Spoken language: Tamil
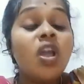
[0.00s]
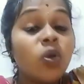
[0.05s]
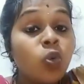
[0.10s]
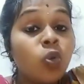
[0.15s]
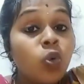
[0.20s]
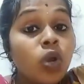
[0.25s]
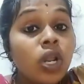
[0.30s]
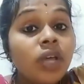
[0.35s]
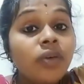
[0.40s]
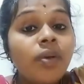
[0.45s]

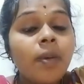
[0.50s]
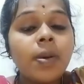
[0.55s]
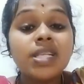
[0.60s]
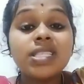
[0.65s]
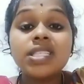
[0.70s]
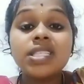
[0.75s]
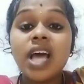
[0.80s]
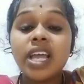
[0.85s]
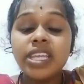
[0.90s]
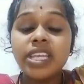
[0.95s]
குறு
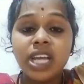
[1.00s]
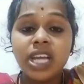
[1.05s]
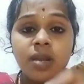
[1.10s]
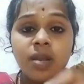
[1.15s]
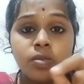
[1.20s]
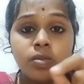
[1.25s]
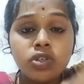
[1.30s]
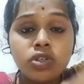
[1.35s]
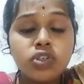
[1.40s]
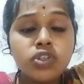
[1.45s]
விவசாயிகள்
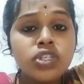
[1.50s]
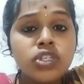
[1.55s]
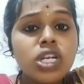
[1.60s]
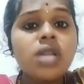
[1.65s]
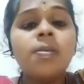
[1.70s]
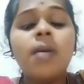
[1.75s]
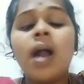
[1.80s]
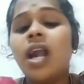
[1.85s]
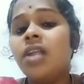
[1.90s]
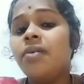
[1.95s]

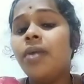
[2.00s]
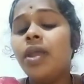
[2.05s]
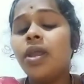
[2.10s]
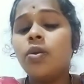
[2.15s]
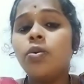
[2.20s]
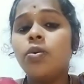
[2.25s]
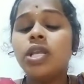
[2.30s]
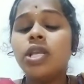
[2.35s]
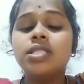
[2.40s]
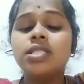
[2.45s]
முற்றிலும் அழிவை
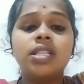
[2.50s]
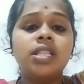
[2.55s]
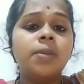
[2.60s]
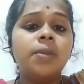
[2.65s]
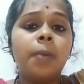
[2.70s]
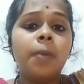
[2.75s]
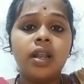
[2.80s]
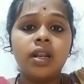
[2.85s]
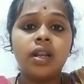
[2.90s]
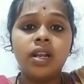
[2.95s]
நோக்கி
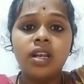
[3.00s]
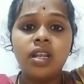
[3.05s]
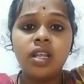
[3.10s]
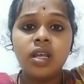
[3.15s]
சந்திப்பார்கள்